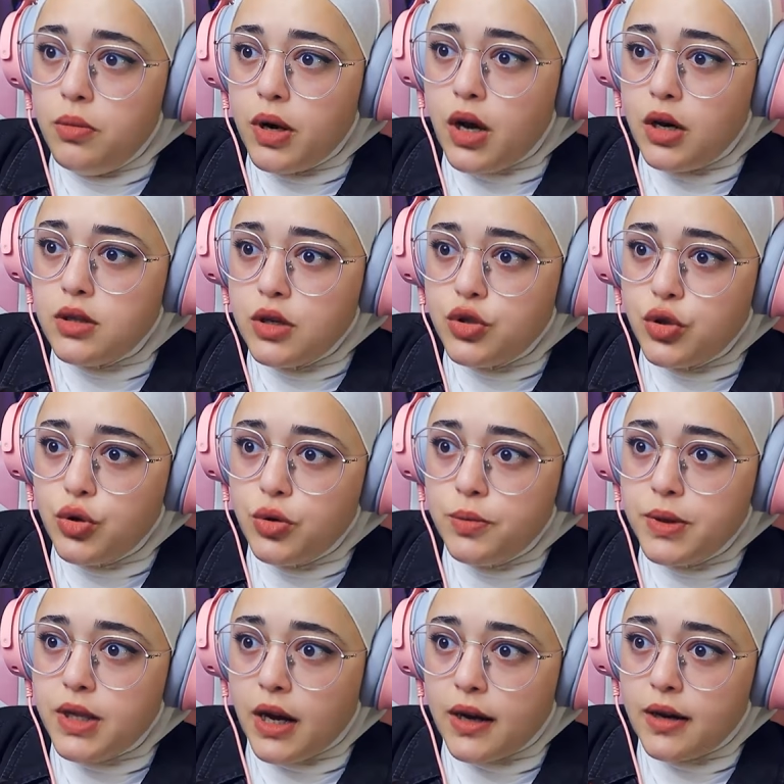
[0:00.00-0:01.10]
ماي جاد شو
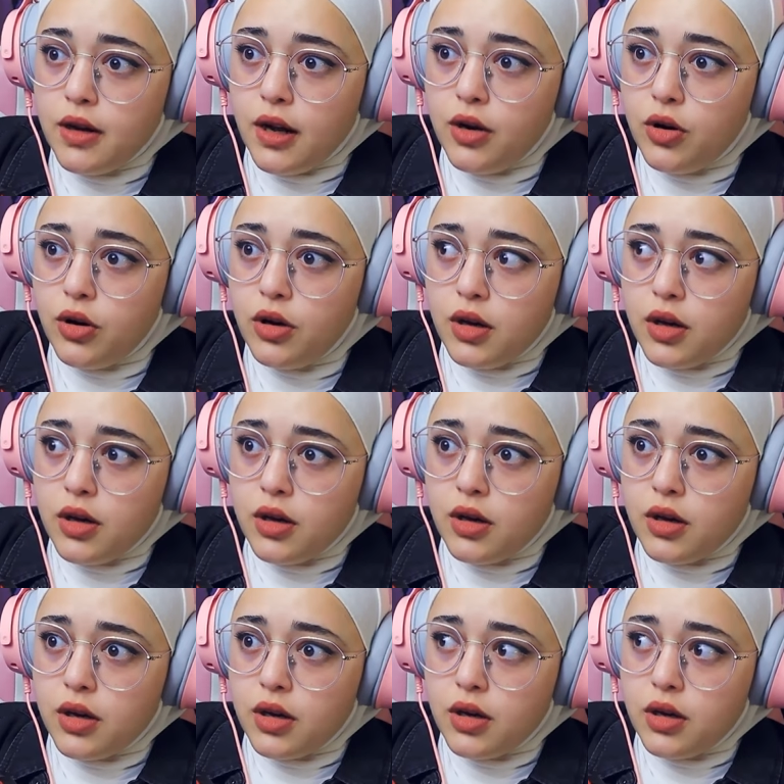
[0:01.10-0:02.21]
بدك؟ الو أه
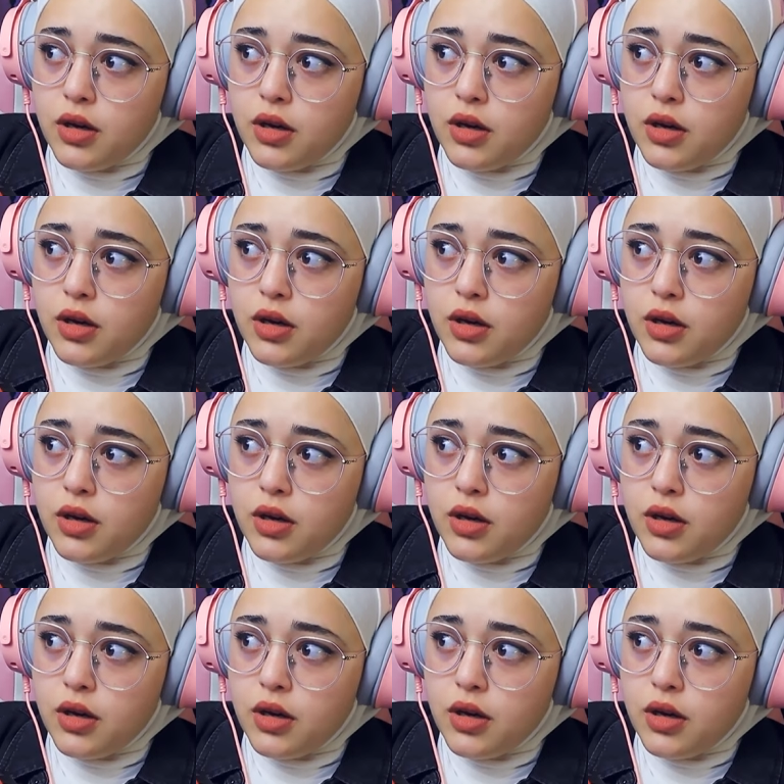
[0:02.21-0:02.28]
أه